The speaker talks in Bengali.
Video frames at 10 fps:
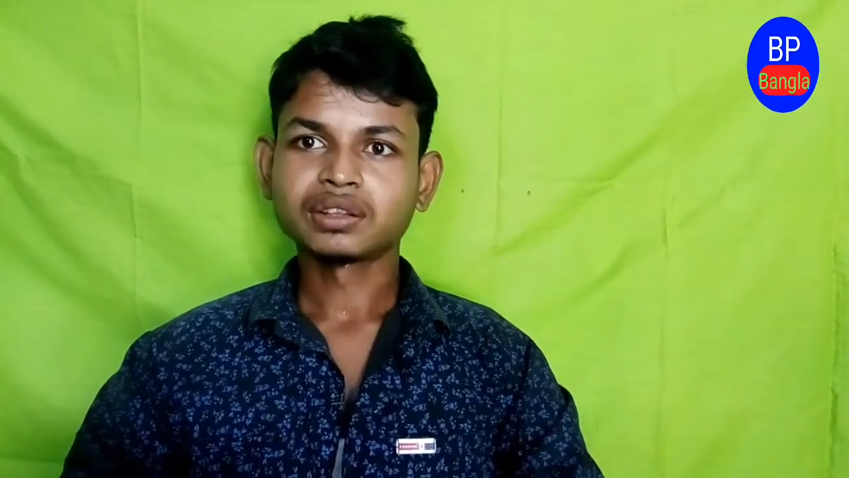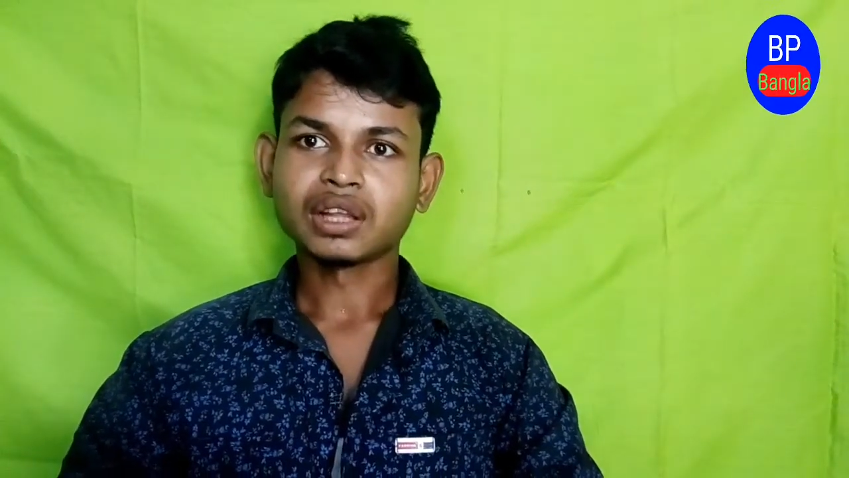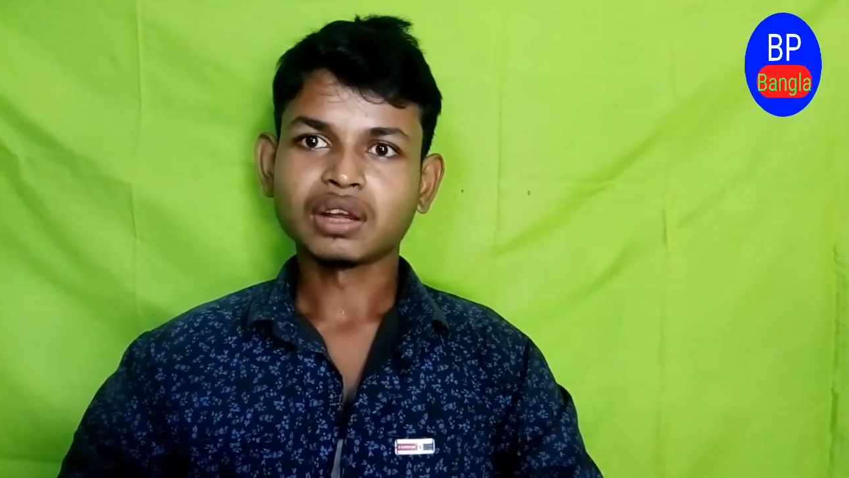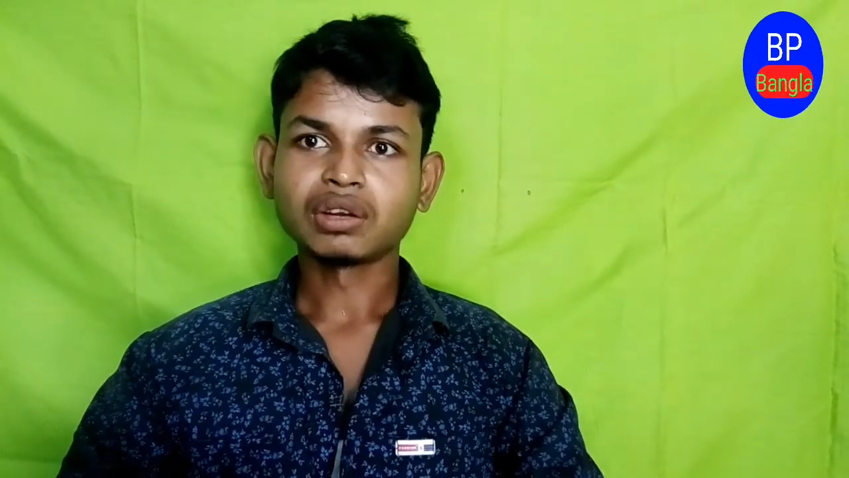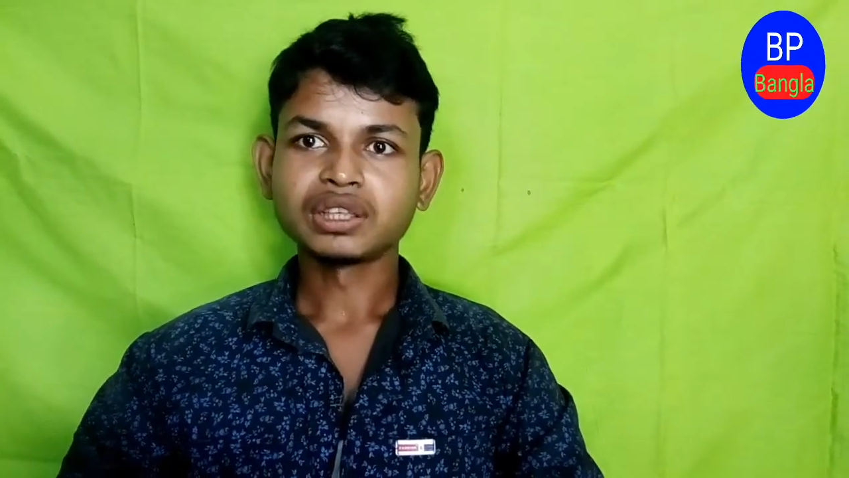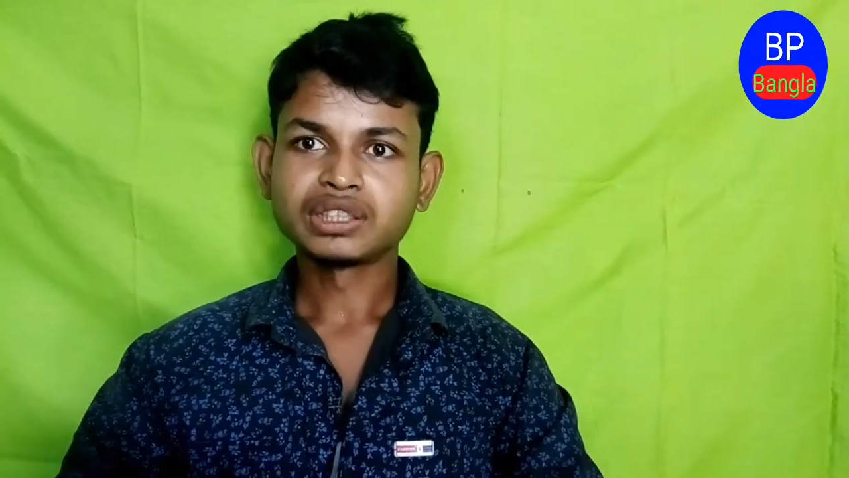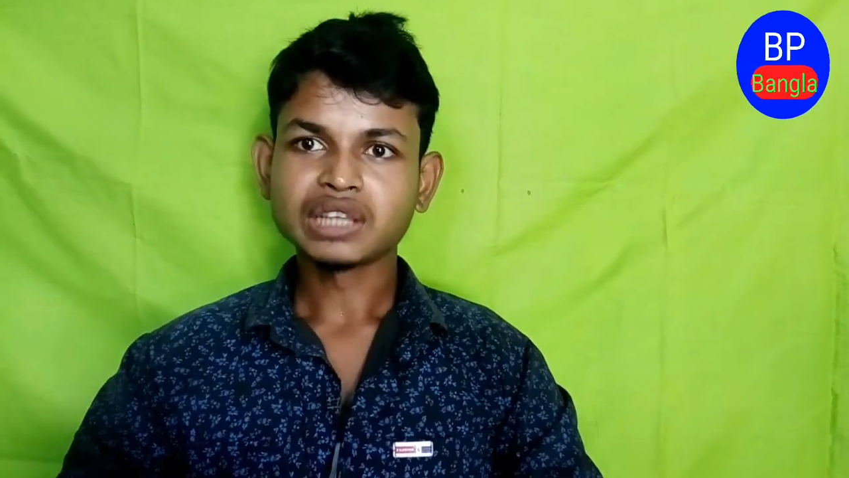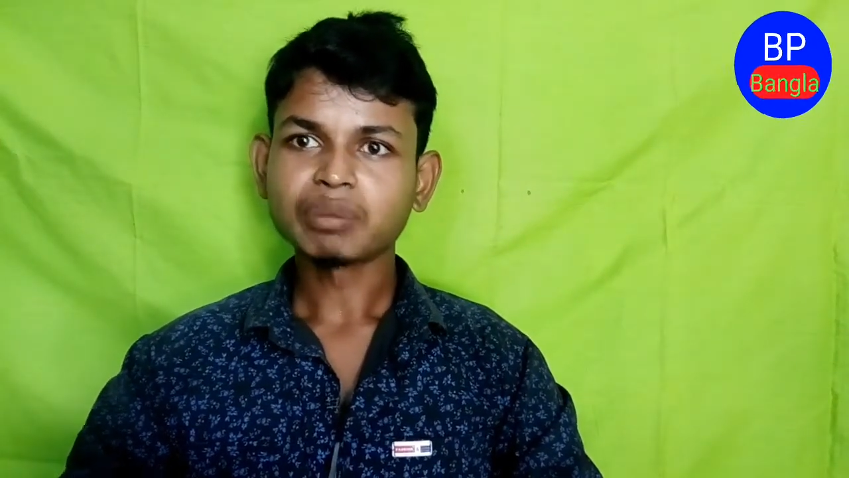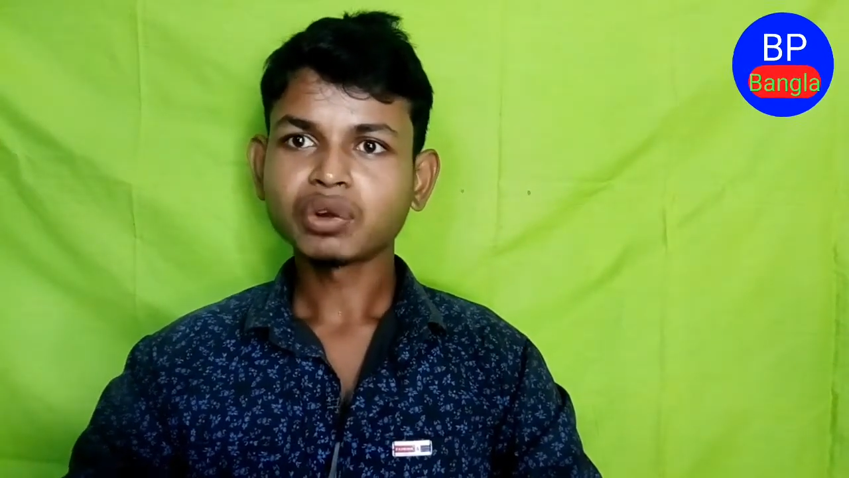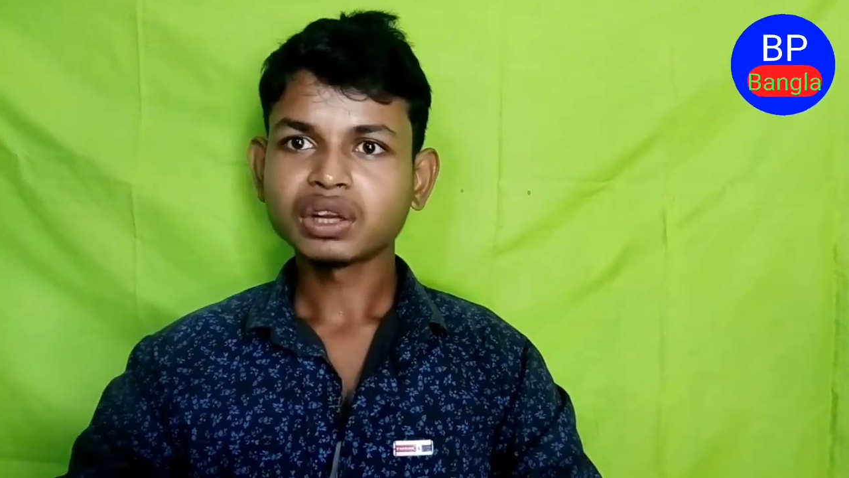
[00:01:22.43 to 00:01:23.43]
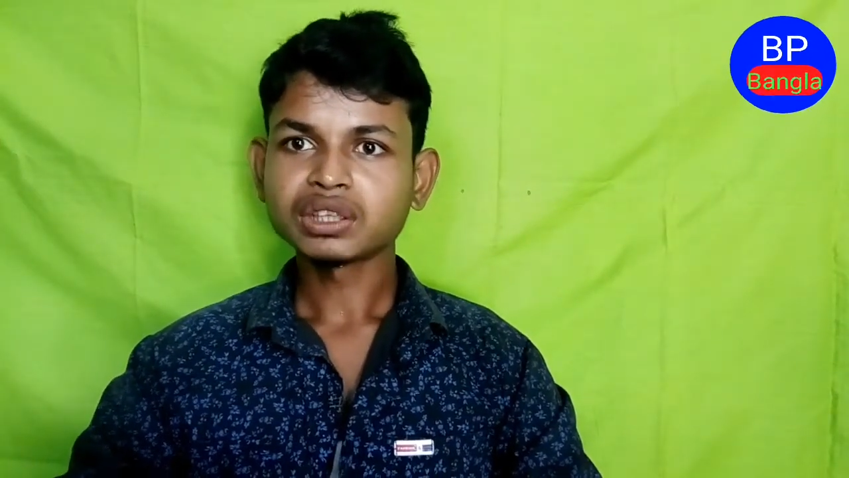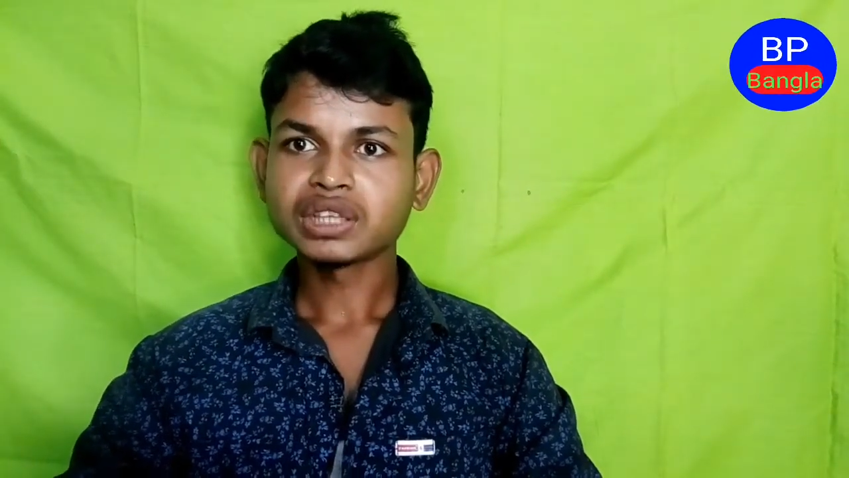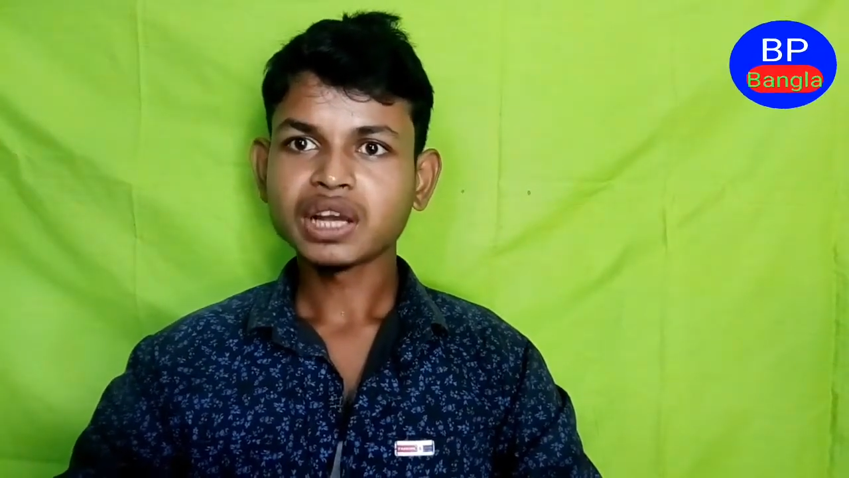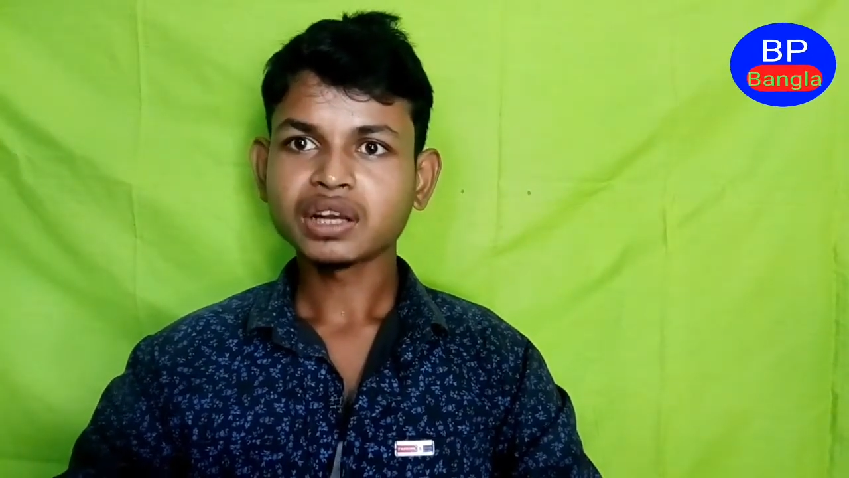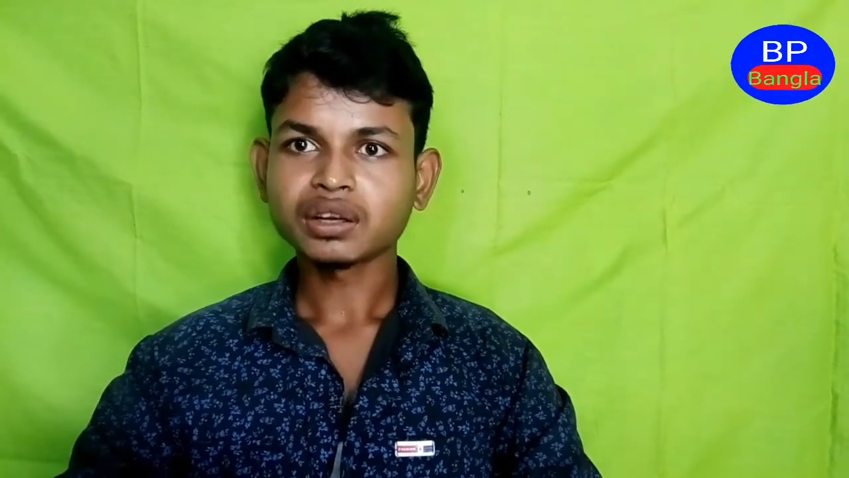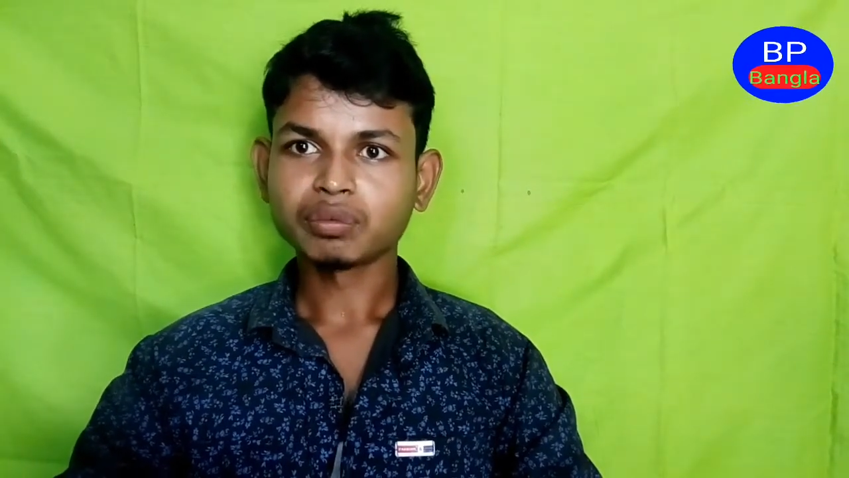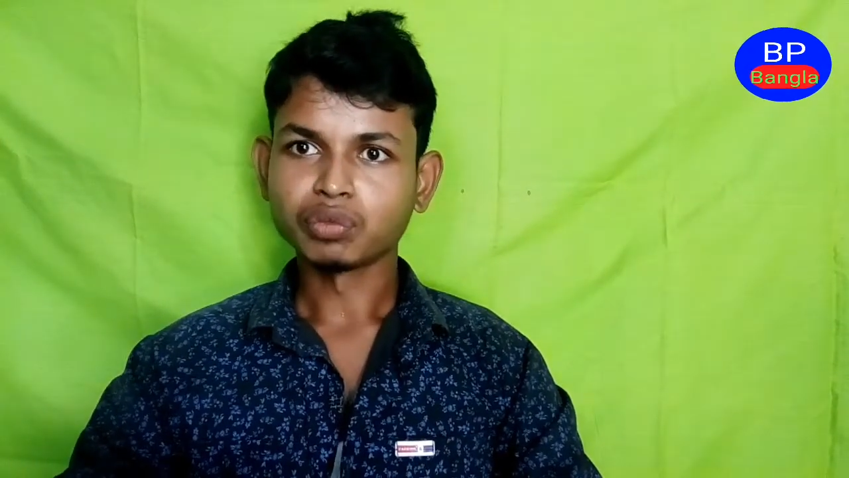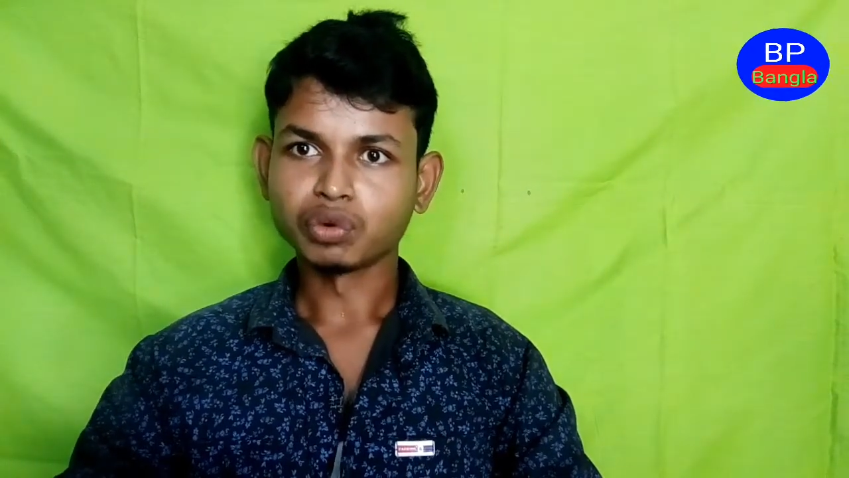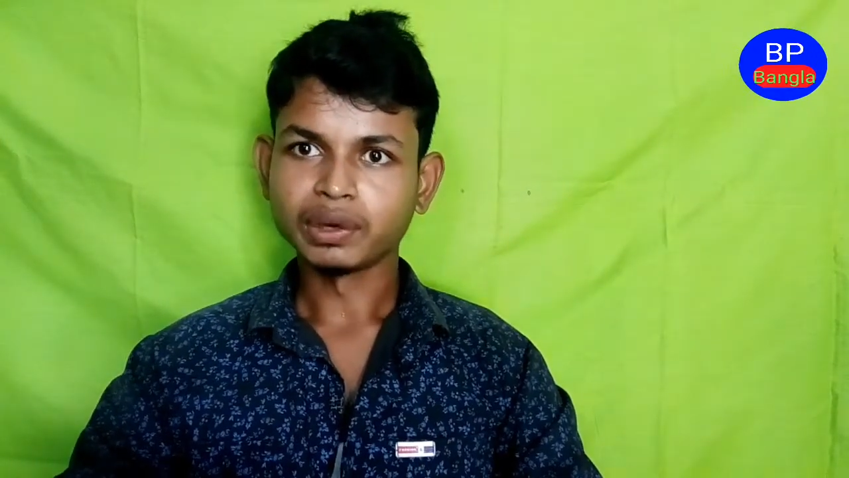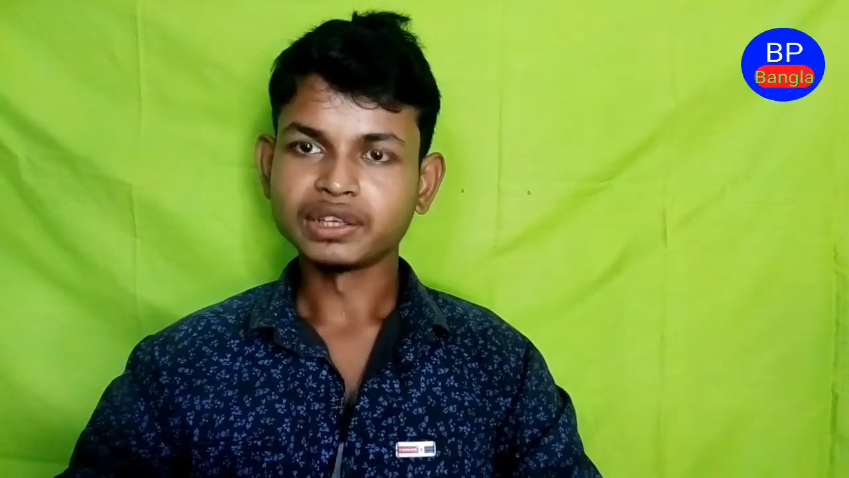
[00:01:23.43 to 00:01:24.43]
তাহলে জাম্প করা যাক
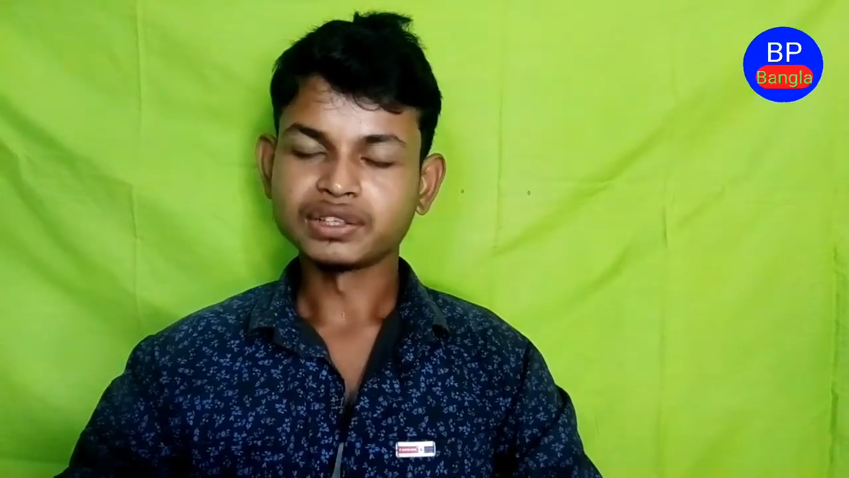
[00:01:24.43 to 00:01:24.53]
মোবাইল